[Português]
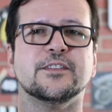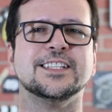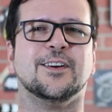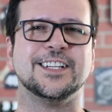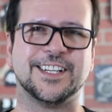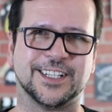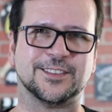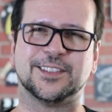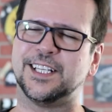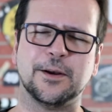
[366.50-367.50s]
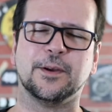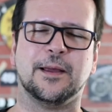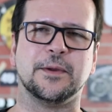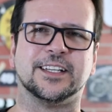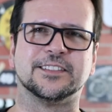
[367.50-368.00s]
fazer aula de canto
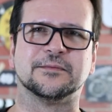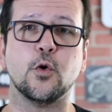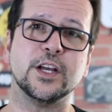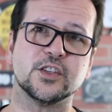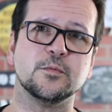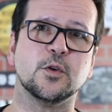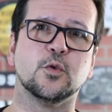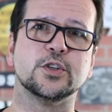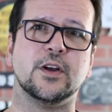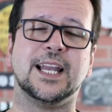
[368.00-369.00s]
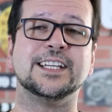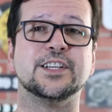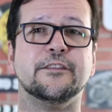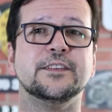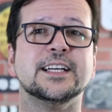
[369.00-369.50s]
tranquilamente. Conheça o meu curso online
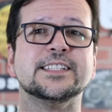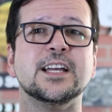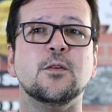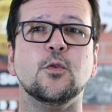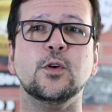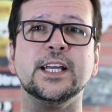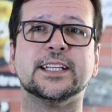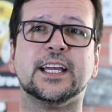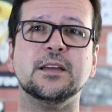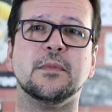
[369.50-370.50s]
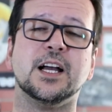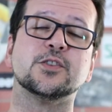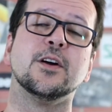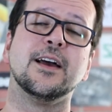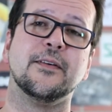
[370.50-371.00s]
de afinação, o link está aqui
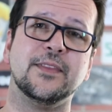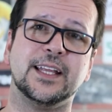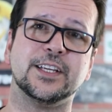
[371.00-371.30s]
embaixo na